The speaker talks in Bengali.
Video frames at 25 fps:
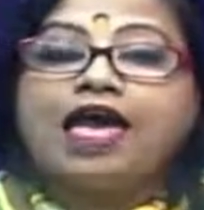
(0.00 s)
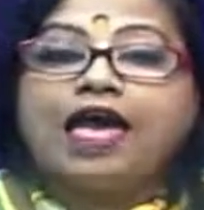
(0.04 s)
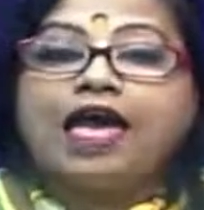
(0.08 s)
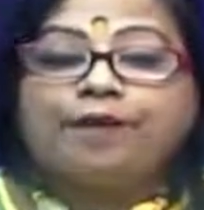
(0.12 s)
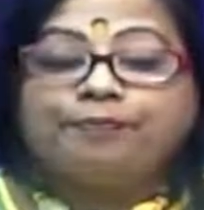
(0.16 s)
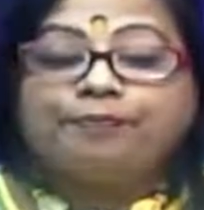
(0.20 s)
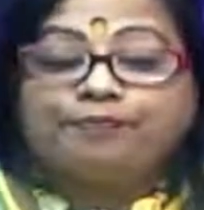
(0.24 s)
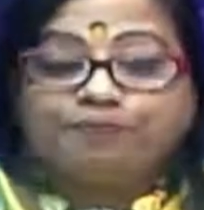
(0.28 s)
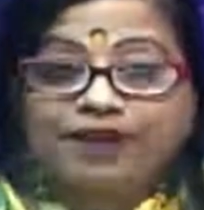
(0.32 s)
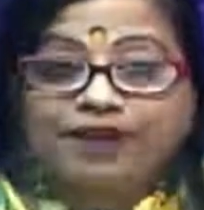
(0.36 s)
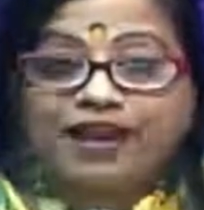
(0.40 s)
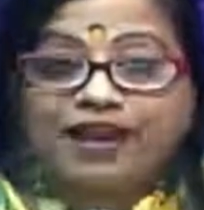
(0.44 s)

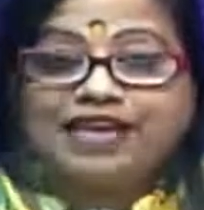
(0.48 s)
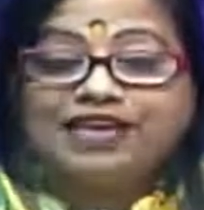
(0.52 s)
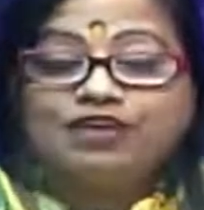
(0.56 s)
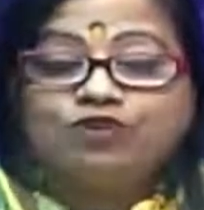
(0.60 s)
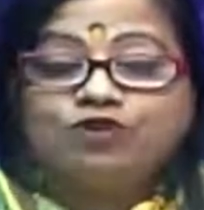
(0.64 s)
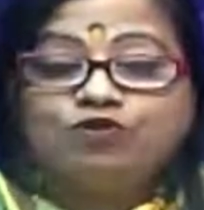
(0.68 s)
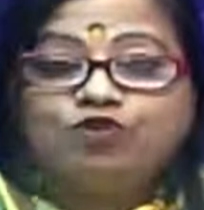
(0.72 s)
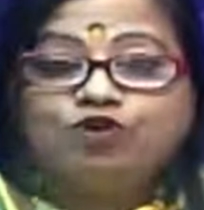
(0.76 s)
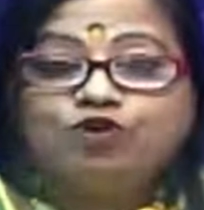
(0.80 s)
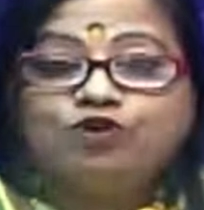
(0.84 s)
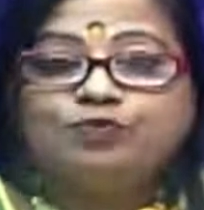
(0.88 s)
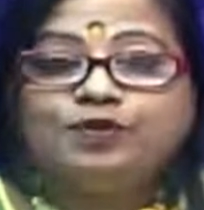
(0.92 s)
অ্যাপ্লাই
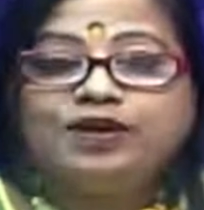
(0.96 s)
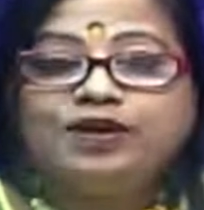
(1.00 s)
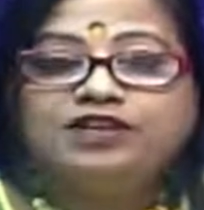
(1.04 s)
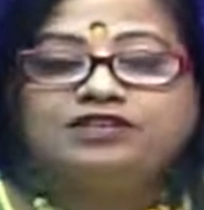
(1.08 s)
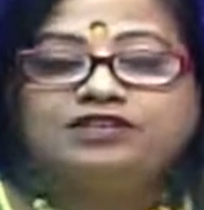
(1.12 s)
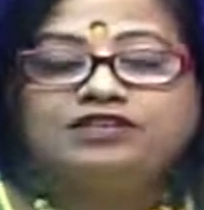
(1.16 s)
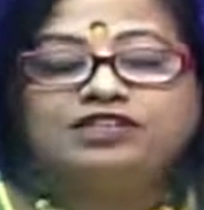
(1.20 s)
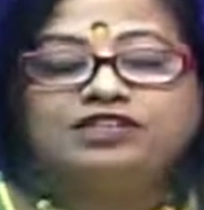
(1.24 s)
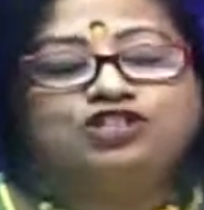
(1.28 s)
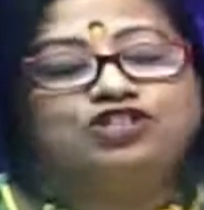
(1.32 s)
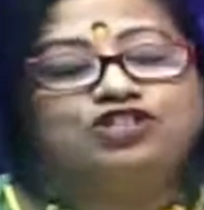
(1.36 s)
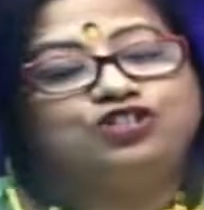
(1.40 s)
করবেন
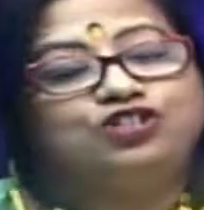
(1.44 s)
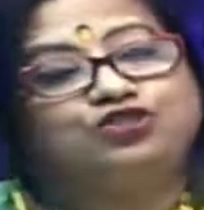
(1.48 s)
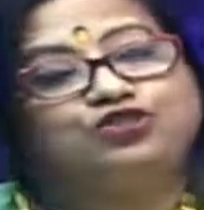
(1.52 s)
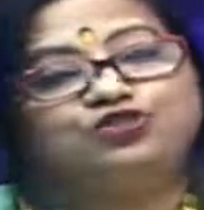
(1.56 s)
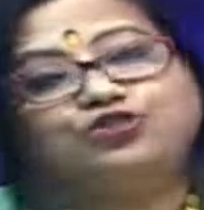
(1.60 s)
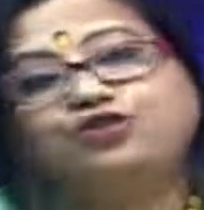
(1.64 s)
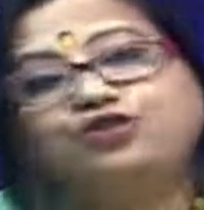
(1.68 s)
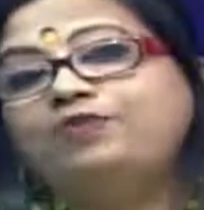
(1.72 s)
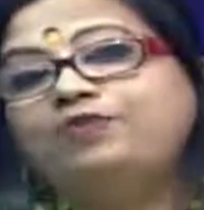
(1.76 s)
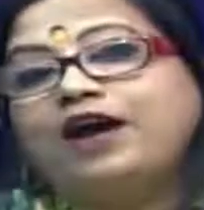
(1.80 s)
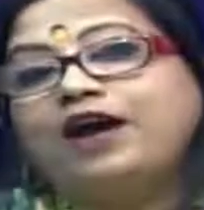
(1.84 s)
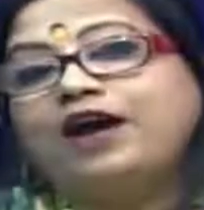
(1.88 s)

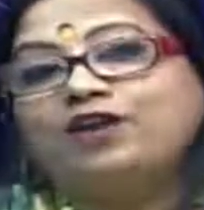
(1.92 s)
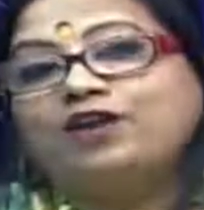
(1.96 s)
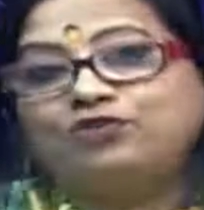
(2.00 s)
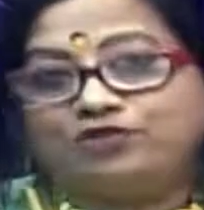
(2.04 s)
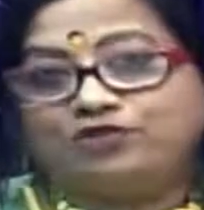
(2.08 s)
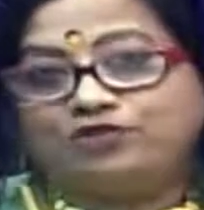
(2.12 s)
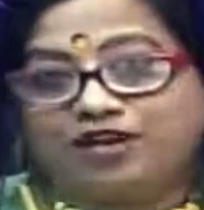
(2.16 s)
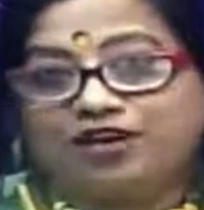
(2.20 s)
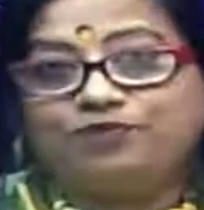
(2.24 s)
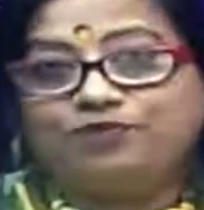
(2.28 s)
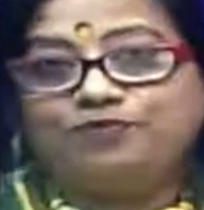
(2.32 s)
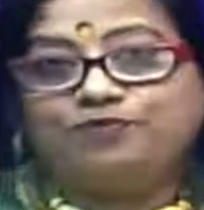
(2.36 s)
নিশ্চয়ই
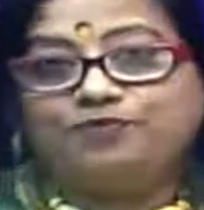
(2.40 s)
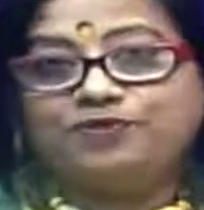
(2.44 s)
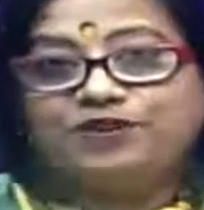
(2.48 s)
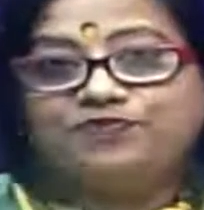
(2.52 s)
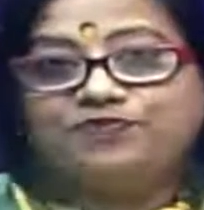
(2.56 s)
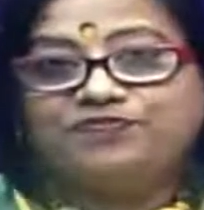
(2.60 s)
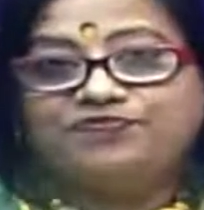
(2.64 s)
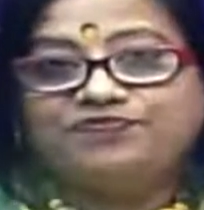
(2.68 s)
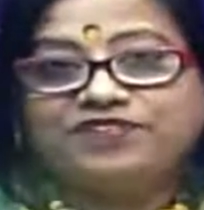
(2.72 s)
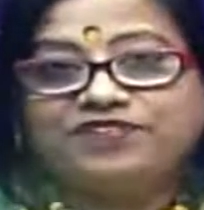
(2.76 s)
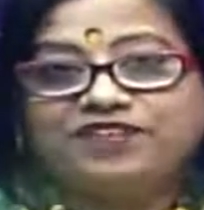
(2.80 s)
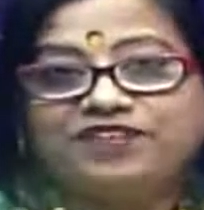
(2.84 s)
ভালো থাকবেন